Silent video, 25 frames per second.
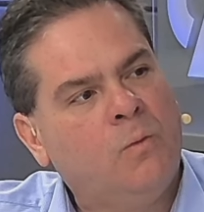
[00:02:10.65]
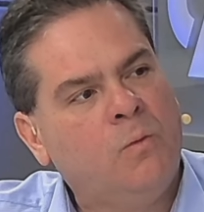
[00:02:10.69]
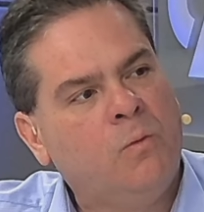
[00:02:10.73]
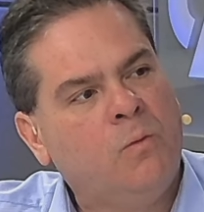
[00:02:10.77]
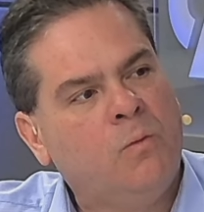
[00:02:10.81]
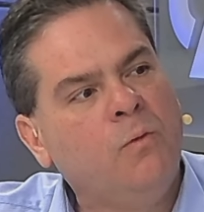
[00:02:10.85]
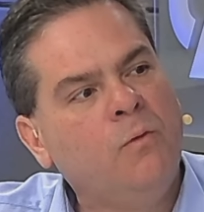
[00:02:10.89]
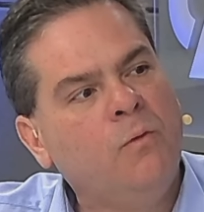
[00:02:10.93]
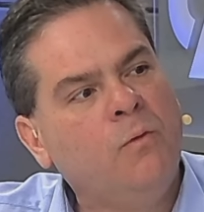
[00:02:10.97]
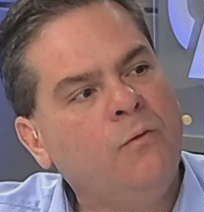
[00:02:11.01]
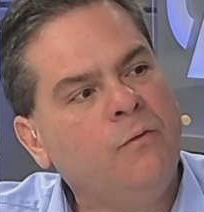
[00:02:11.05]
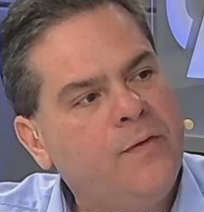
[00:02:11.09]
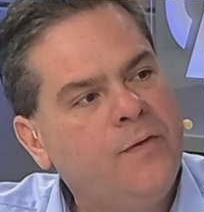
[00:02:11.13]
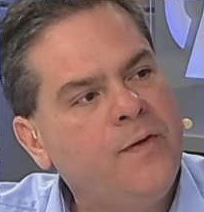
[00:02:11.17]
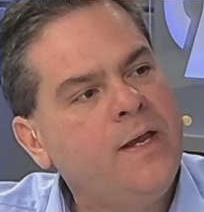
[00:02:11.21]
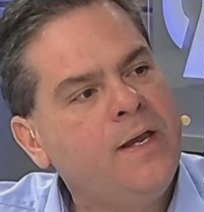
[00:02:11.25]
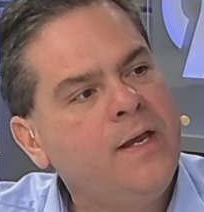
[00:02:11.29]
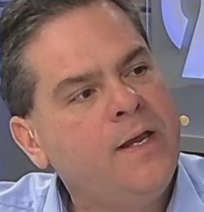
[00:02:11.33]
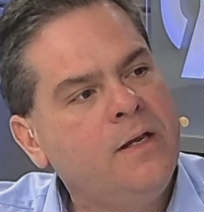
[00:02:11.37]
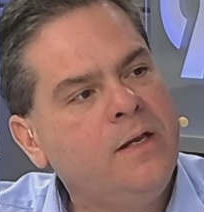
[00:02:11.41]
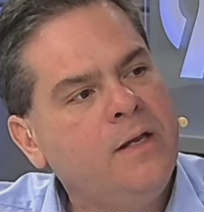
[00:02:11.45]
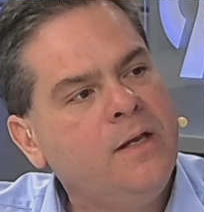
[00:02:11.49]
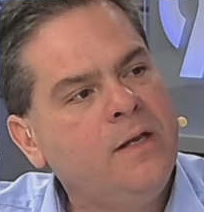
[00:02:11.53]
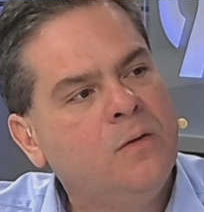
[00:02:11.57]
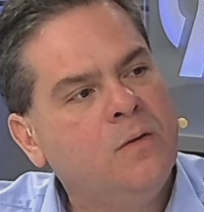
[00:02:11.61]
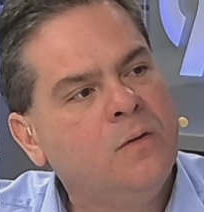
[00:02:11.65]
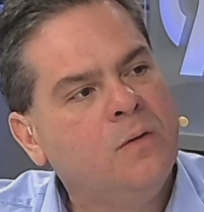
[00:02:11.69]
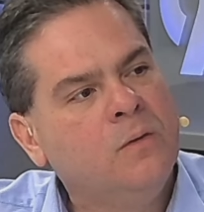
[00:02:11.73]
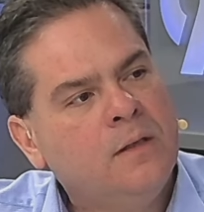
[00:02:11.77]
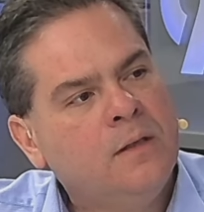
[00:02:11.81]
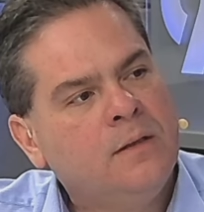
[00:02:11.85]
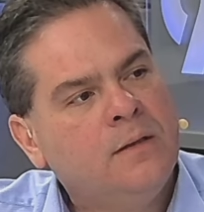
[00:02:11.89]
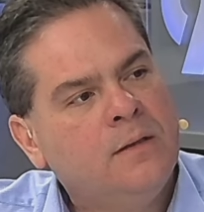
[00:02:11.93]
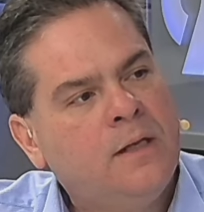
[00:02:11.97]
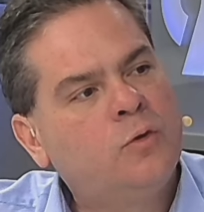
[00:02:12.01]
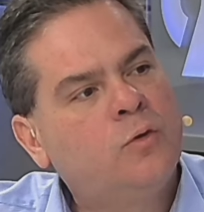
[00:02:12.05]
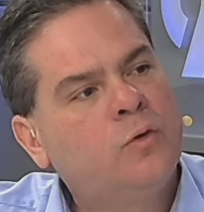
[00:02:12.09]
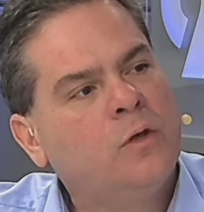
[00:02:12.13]
um vídeo
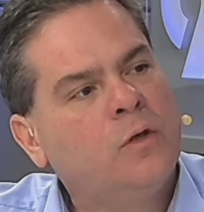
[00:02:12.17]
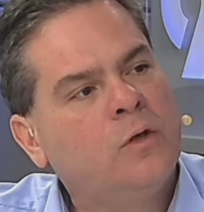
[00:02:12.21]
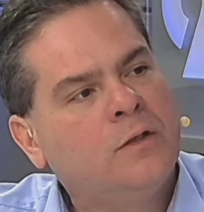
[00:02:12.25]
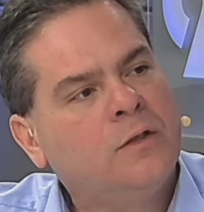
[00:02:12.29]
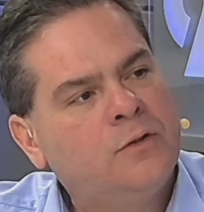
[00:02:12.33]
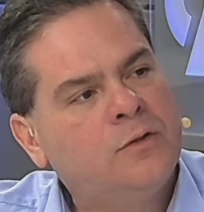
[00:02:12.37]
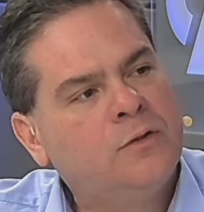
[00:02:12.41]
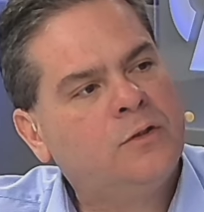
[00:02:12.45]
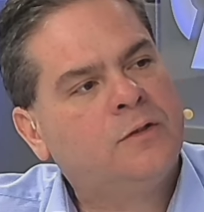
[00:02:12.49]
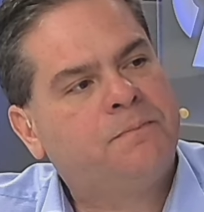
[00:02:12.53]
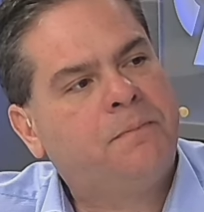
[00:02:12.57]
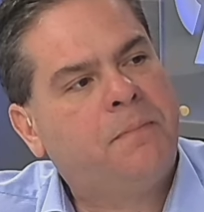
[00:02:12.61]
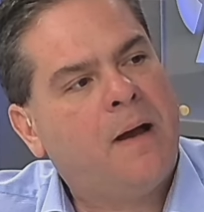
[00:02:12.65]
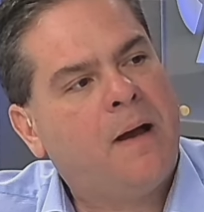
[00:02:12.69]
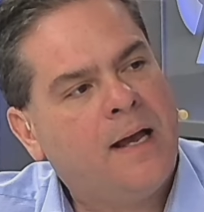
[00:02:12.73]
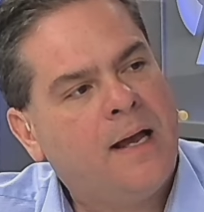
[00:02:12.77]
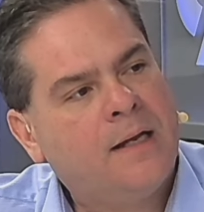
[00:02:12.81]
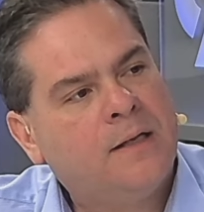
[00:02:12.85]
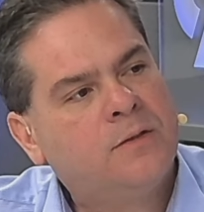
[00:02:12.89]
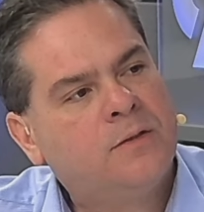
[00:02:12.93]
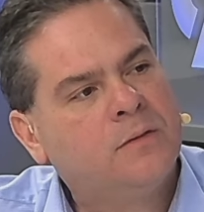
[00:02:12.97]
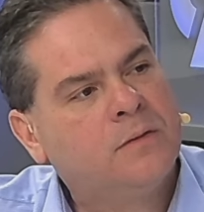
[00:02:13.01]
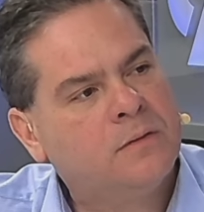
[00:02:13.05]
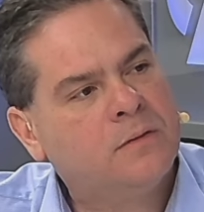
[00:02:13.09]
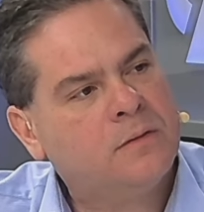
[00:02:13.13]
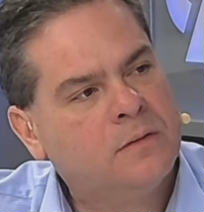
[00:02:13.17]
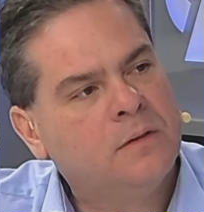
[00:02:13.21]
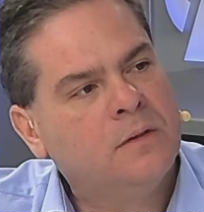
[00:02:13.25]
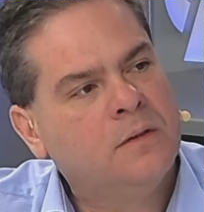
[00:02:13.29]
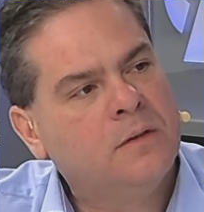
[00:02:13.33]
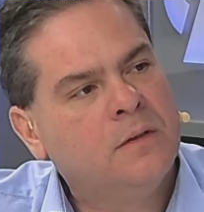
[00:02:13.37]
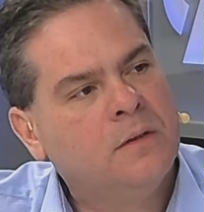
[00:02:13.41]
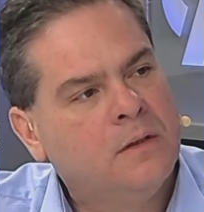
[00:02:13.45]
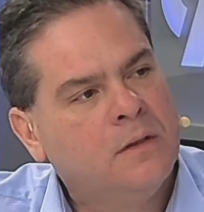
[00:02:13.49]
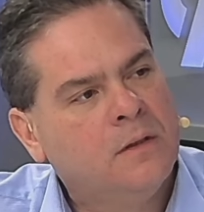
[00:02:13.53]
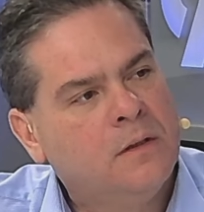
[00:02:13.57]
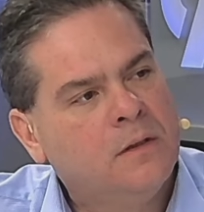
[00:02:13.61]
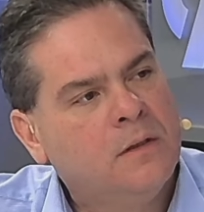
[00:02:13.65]
de todos Isso os da fatos, sequência
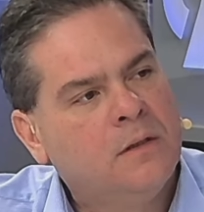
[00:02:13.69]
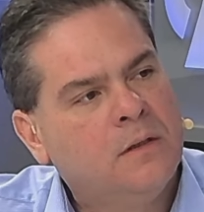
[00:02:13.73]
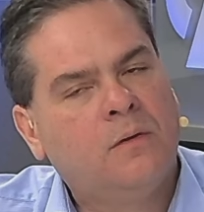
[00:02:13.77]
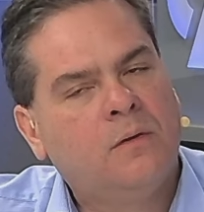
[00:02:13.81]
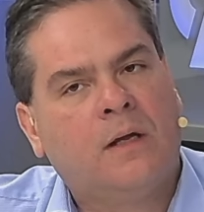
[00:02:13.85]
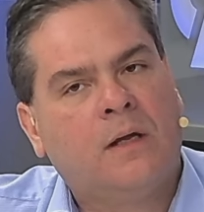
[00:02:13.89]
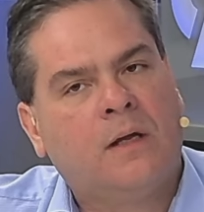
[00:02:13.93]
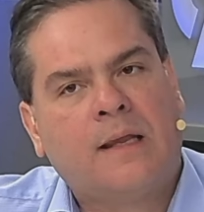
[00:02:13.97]
dos fatos.